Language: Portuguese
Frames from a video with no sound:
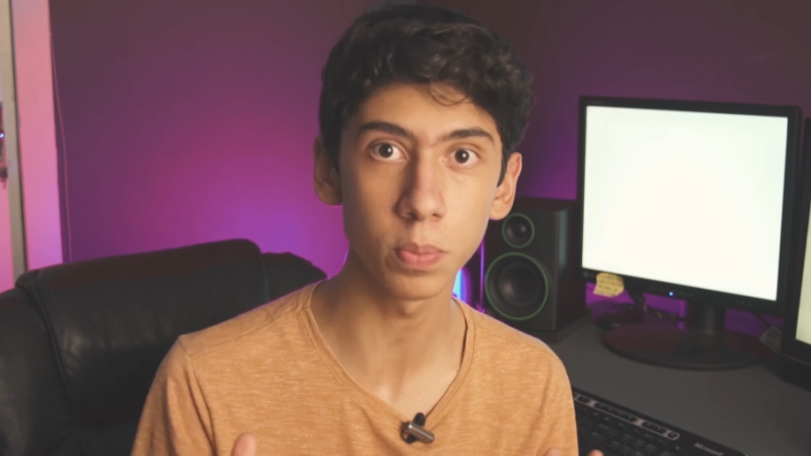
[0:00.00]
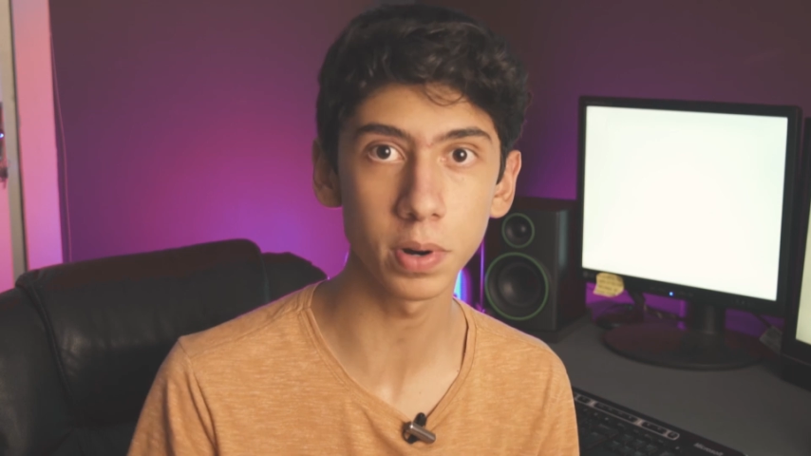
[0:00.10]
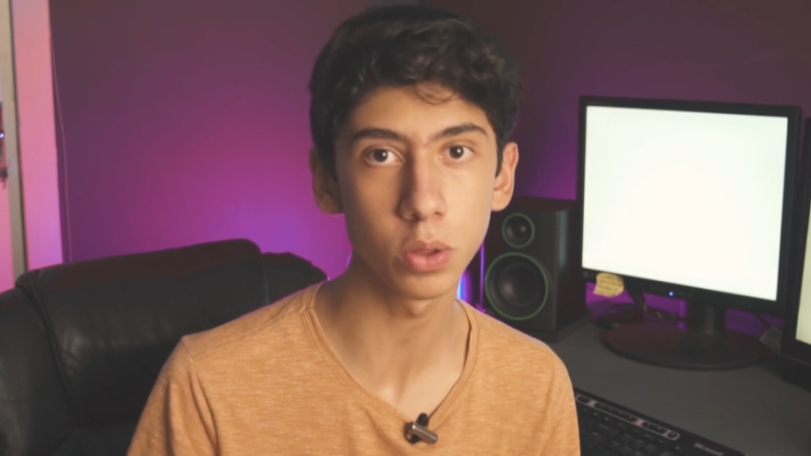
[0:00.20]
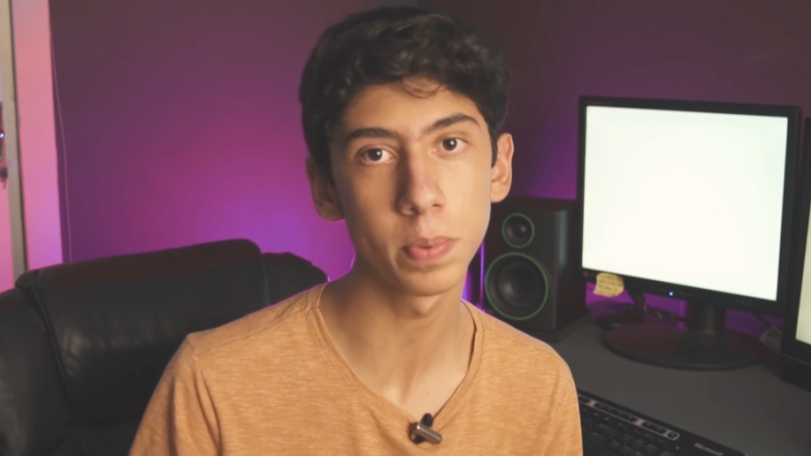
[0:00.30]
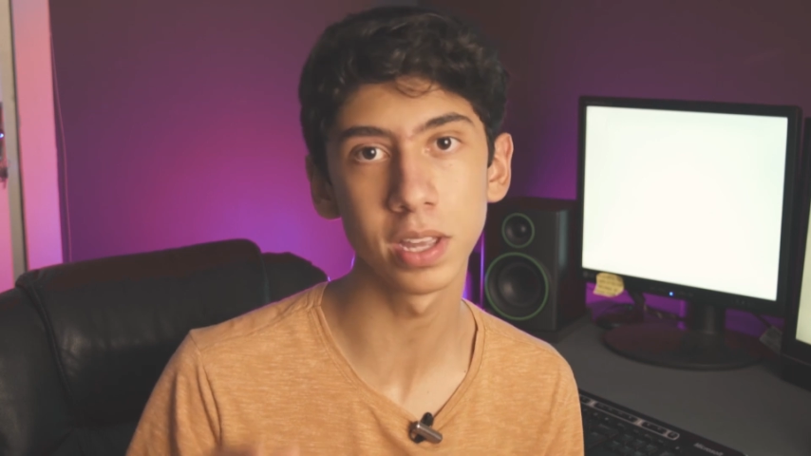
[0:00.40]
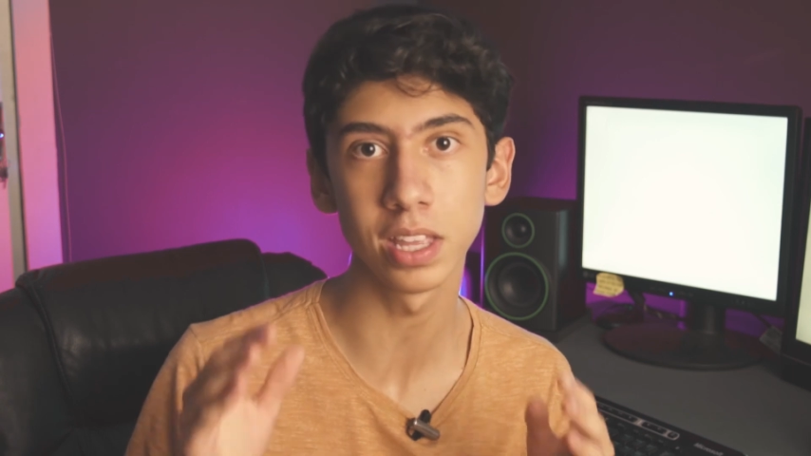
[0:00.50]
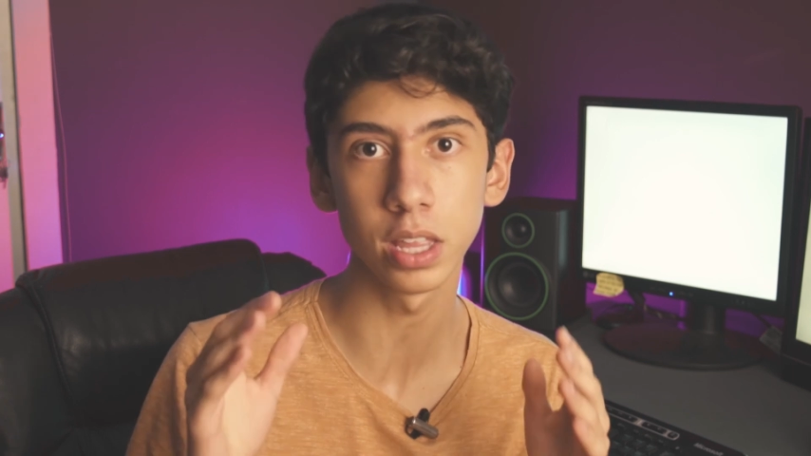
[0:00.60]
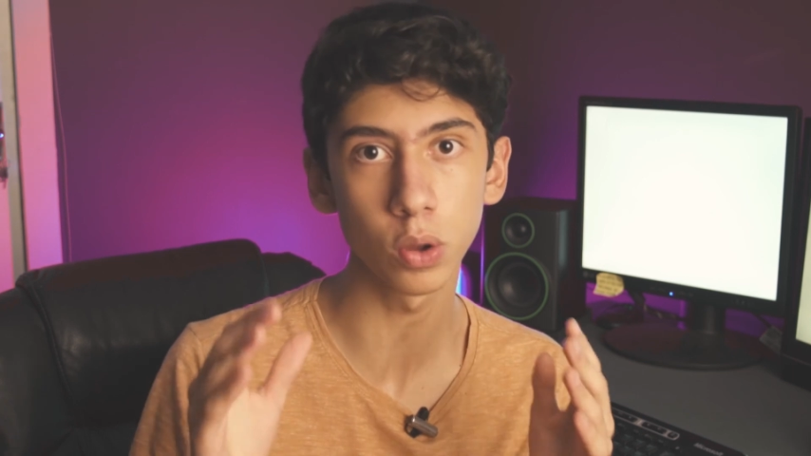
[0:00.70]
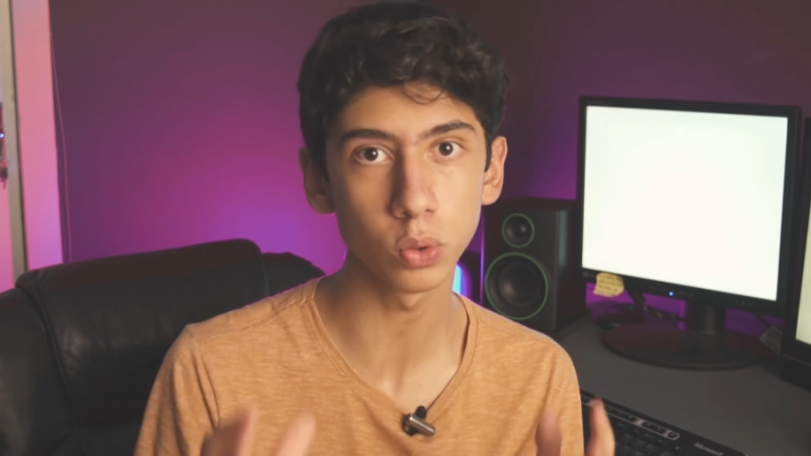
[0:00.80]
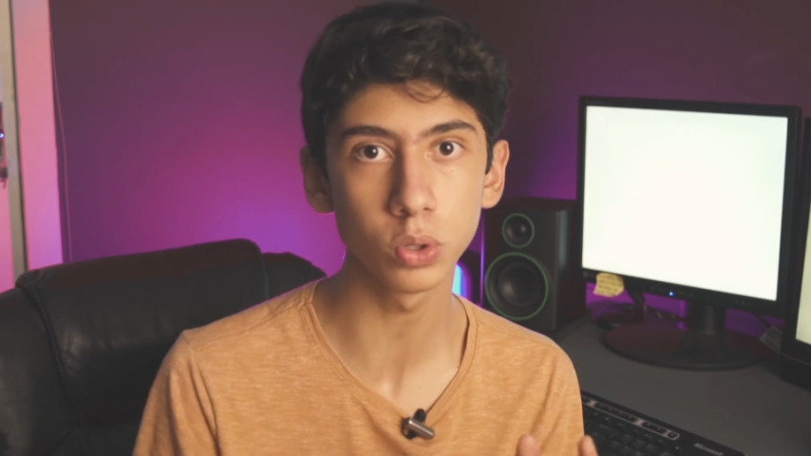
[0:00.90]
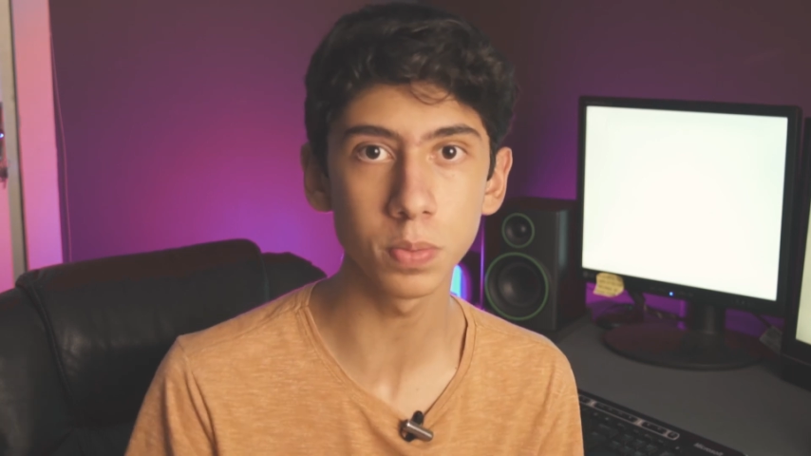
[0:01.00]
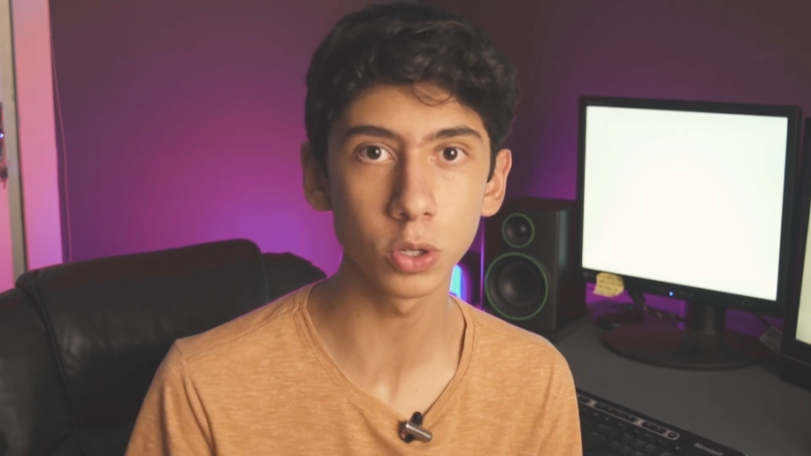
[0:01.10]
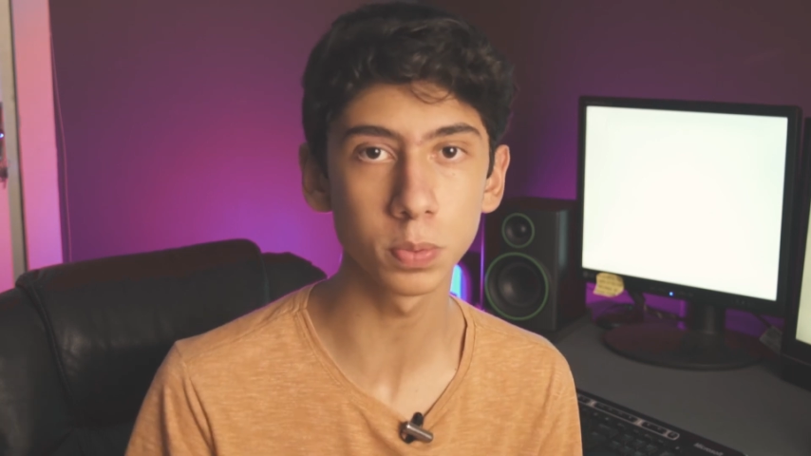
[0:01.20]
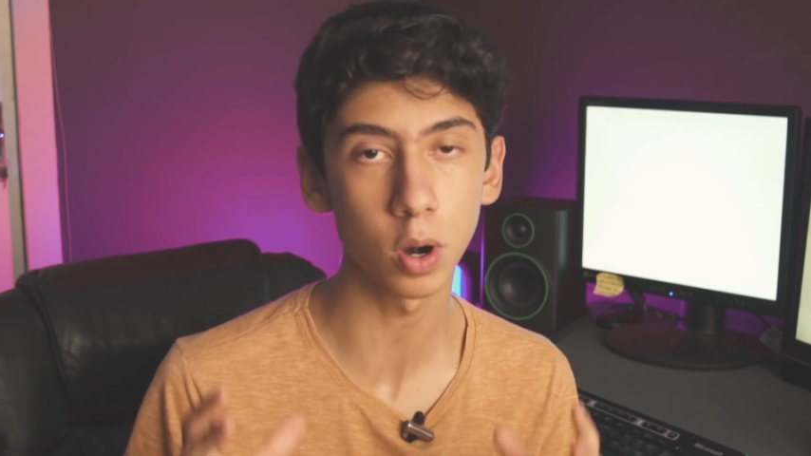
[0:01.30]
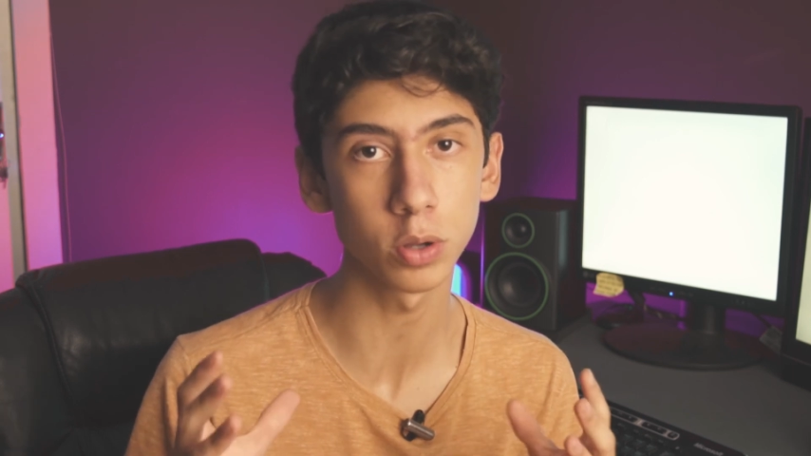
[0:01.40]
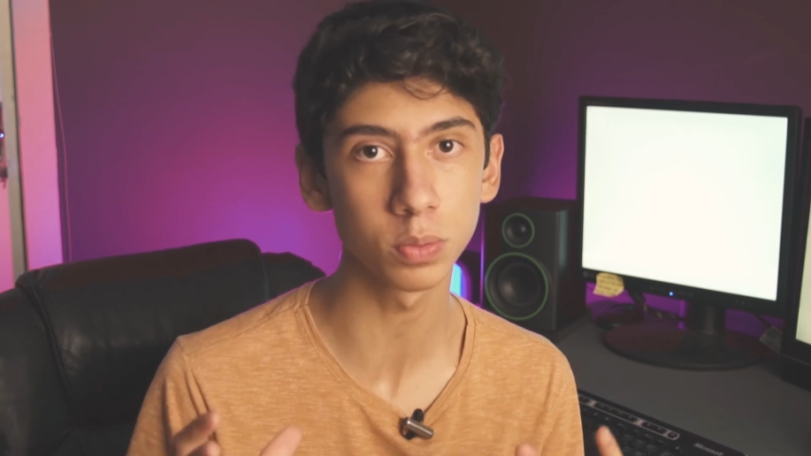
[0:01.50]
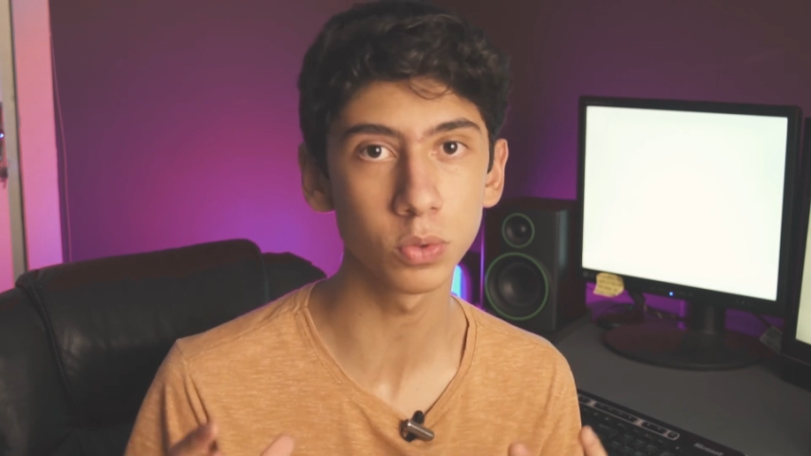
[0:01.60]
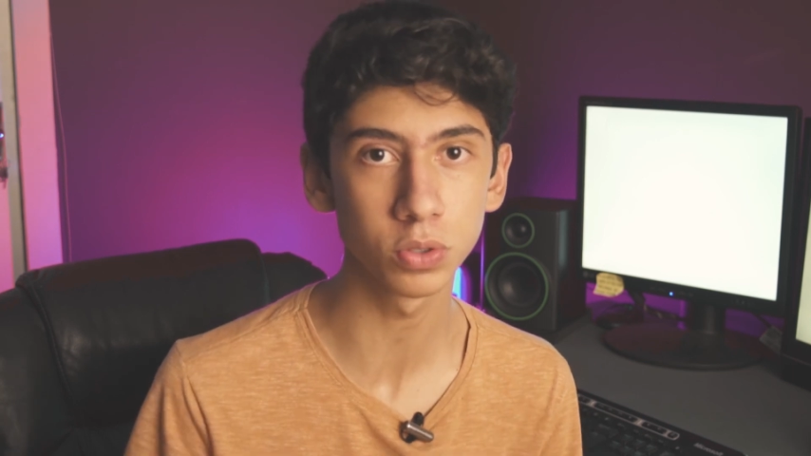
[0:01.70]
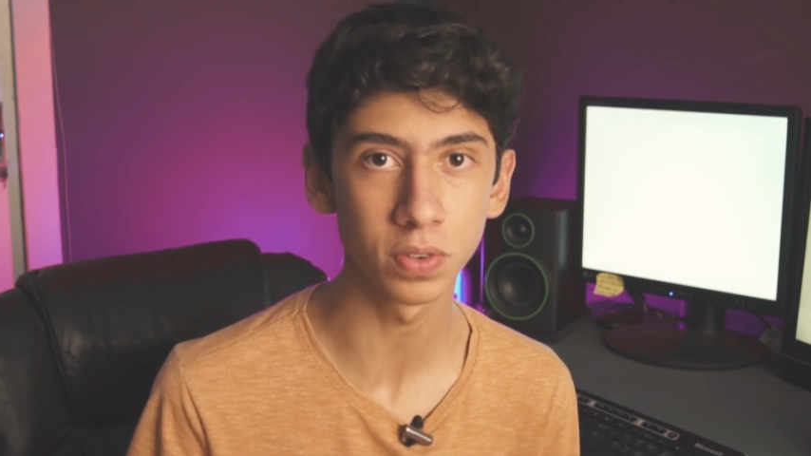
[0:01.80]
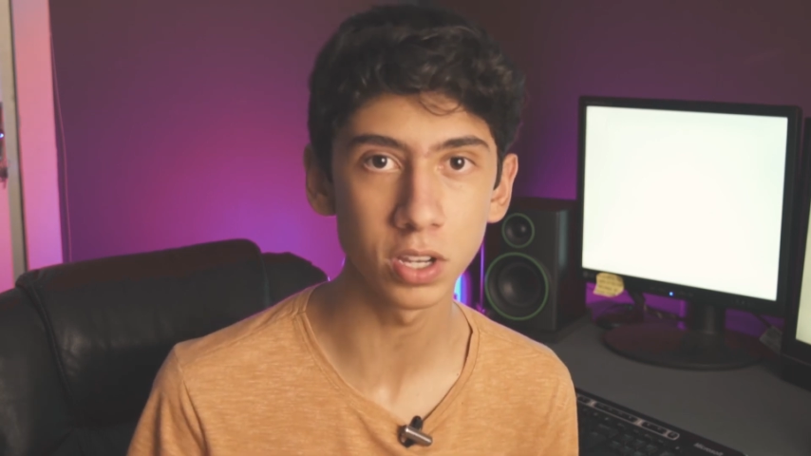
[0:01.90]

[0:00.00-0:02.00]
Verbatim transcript: para não perder nenhum dos meus próximos